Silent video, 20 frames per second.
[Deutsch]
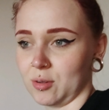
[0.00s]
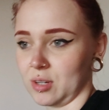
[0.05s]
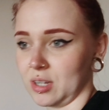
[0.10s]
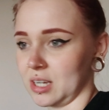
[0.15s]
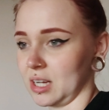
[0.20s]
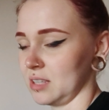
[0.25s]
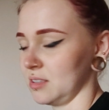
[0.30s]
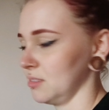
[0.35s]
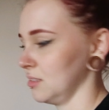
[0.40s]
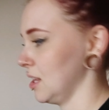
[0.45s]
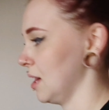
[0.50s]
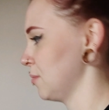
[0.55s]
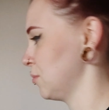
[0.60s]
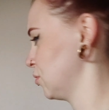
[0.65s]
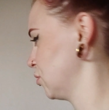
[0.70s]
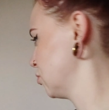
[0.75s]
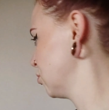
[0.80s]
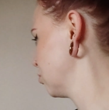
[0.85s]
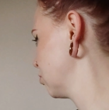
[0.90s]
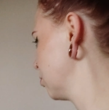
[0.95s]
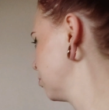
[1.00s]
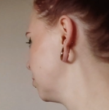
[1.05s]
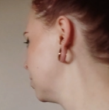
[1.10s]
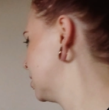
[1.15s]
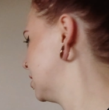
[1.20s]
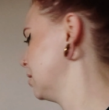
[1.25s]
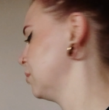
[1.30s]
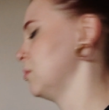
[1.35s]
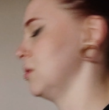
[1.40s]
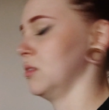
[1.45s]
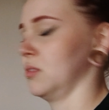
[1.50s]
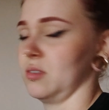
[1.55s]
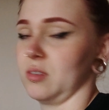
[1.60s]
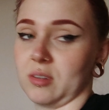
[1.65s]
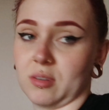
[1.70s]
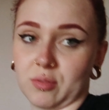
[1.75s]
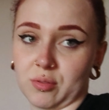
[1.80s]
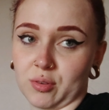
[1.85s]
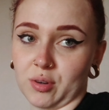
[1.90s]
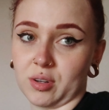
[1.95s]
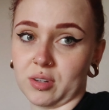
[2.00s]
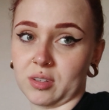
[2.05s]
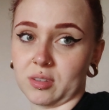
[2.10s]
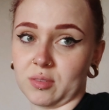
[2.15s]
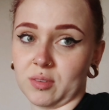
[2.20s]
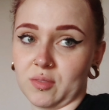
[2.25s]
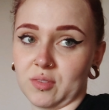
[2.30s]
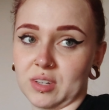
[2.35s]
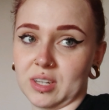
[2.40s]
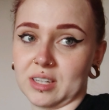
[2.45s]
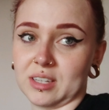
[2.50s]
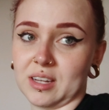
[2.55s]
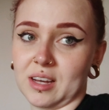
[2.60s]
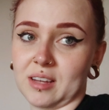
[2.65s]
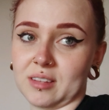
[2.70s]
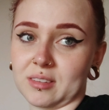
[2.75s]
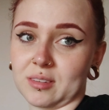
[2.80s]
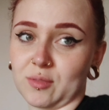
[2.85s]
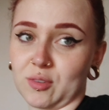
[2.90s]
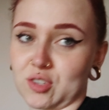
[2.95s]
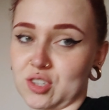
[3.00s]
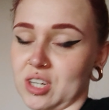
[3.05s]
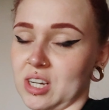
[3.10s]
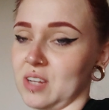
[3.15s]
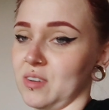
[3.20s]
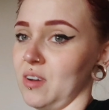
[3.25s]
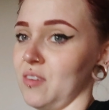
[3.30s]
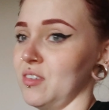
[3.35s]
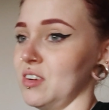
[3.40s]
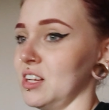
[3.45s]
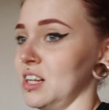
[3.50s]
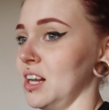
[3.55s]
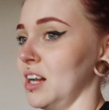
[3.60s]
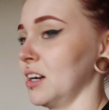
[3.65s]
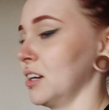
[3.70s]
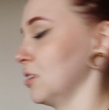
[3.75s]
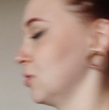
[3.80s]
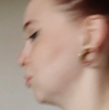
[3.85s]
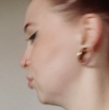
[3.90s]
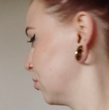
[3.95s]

Und die Katzen haben sich nur so mittelmäßig gefreut, dass wir wieder da sind. Wahrscheinlich waren wir nicht lang